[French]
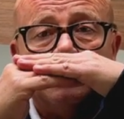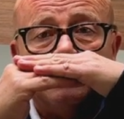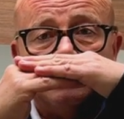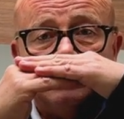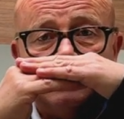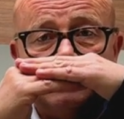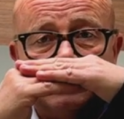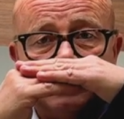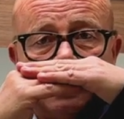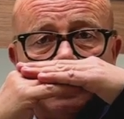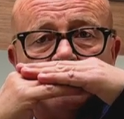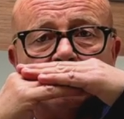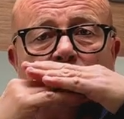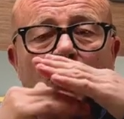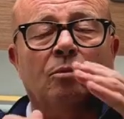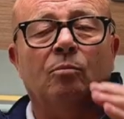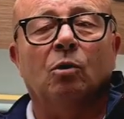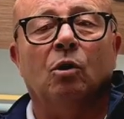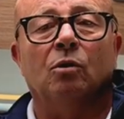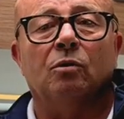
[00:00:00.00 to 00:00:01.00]

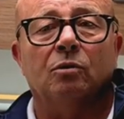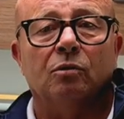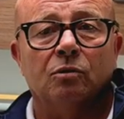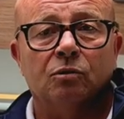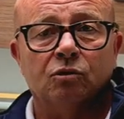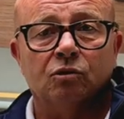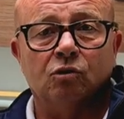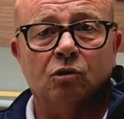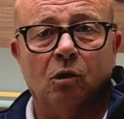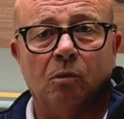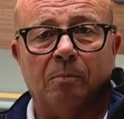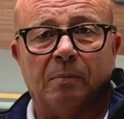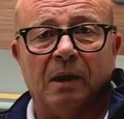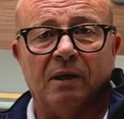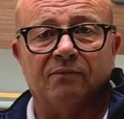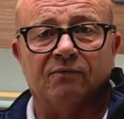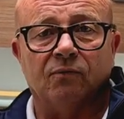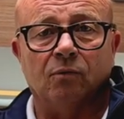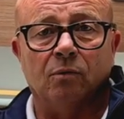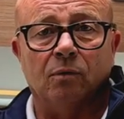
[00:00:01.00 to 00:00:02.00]
directement sur le
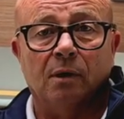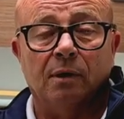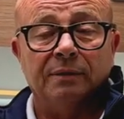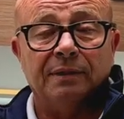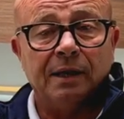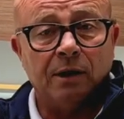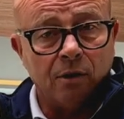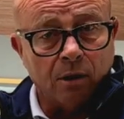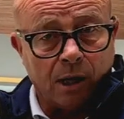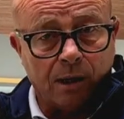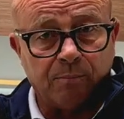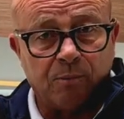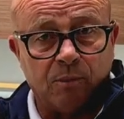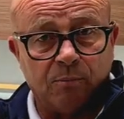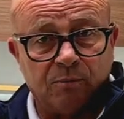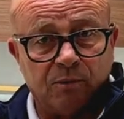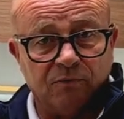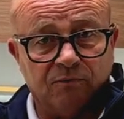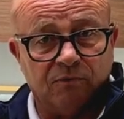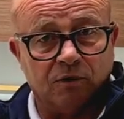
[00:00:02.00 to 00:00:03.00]
plafond. D'ailleurs, à
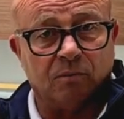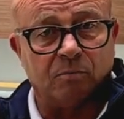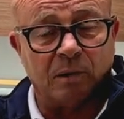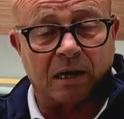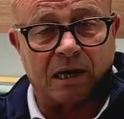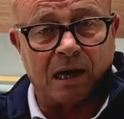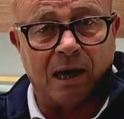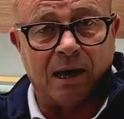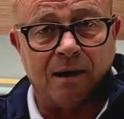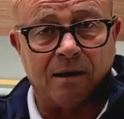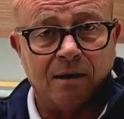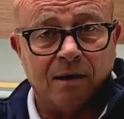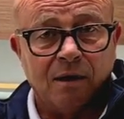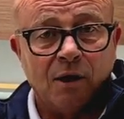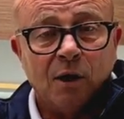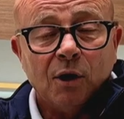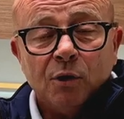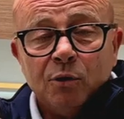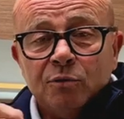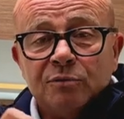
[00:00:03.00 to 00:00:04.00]
propos de votre matelas,
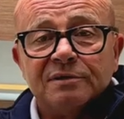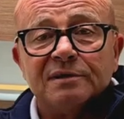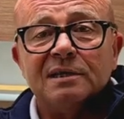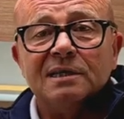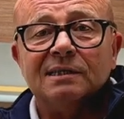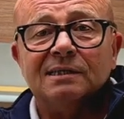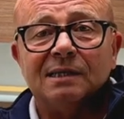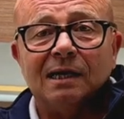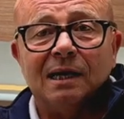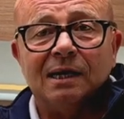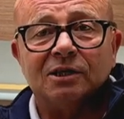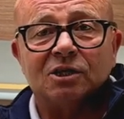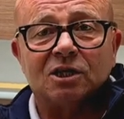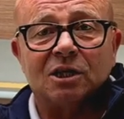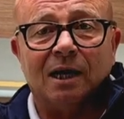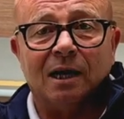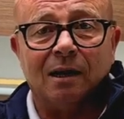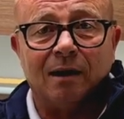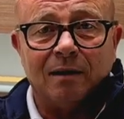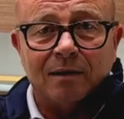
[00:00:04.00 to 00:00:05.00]
utilisez
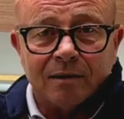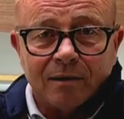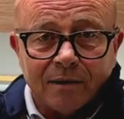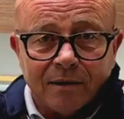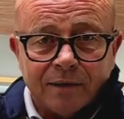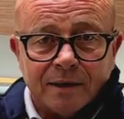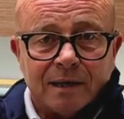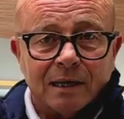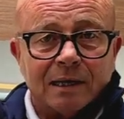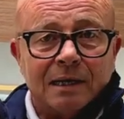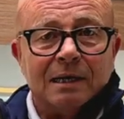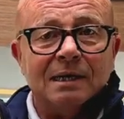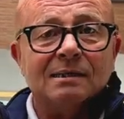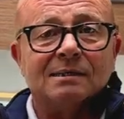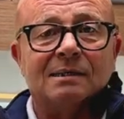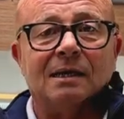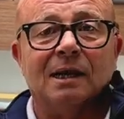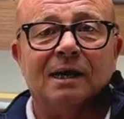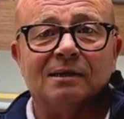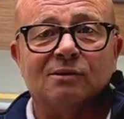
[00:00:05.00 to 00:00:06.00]
l'échelle,
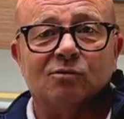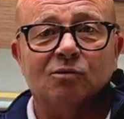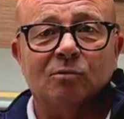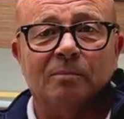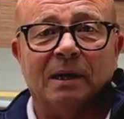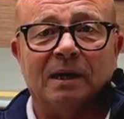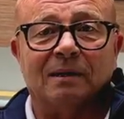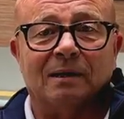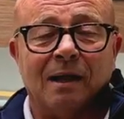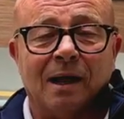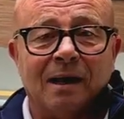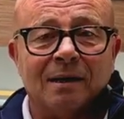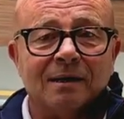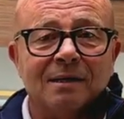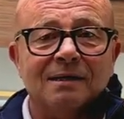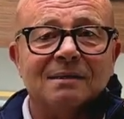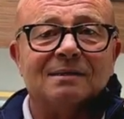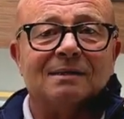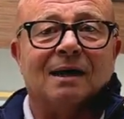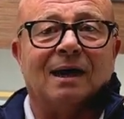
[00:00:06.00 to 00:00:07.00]
glissez-la sous le matelas,
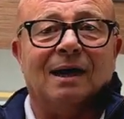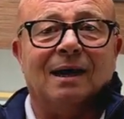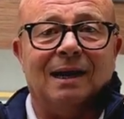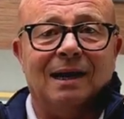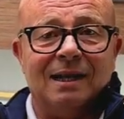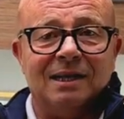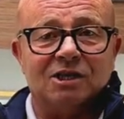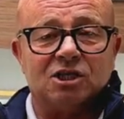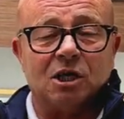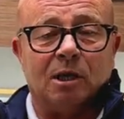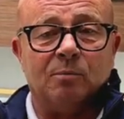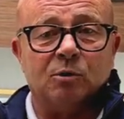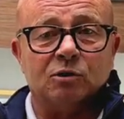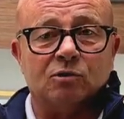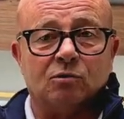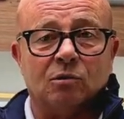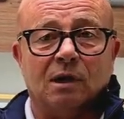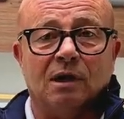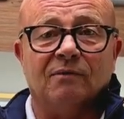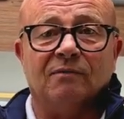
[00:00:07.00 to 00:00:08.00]
il sera légèrement
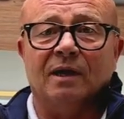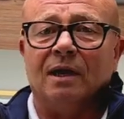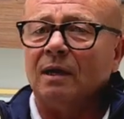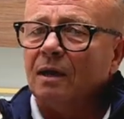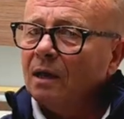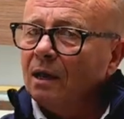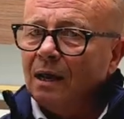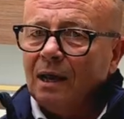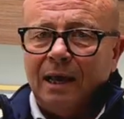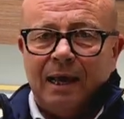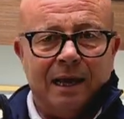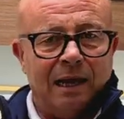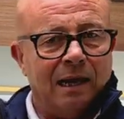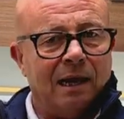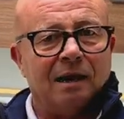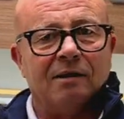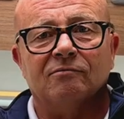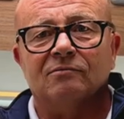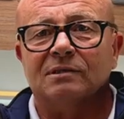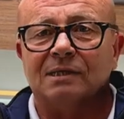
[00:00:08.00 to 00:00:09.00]
surélevé, et
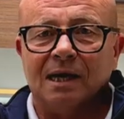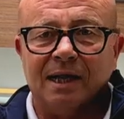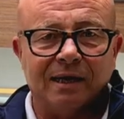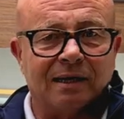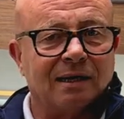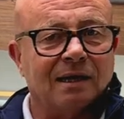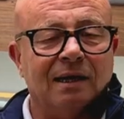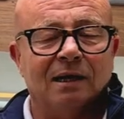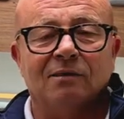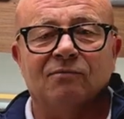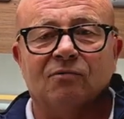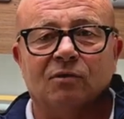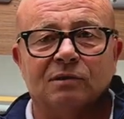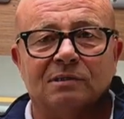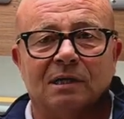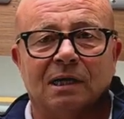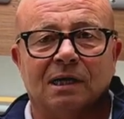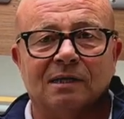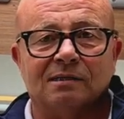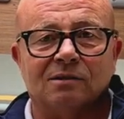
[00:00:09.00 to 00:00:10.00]
là, vous allez créer une
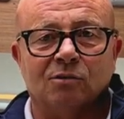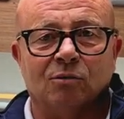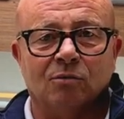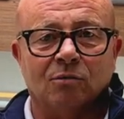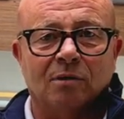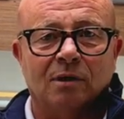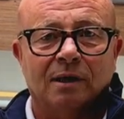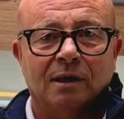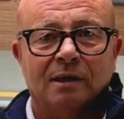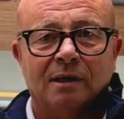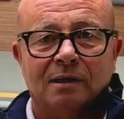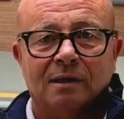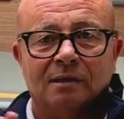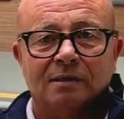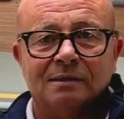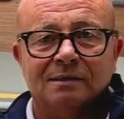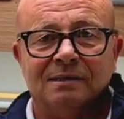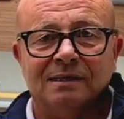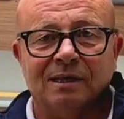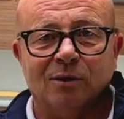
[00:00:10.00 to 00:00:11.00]
ventilation,
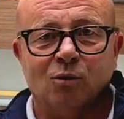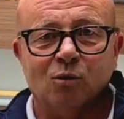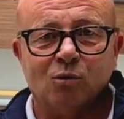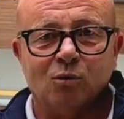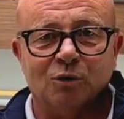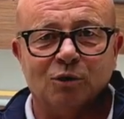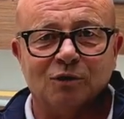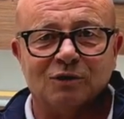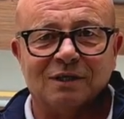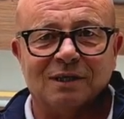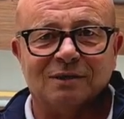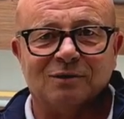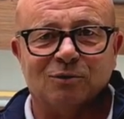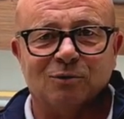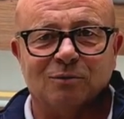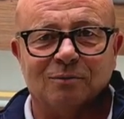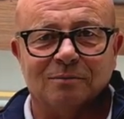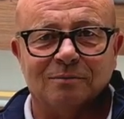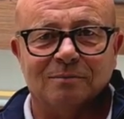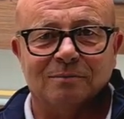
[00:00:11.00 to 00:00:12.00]
zéro condensation.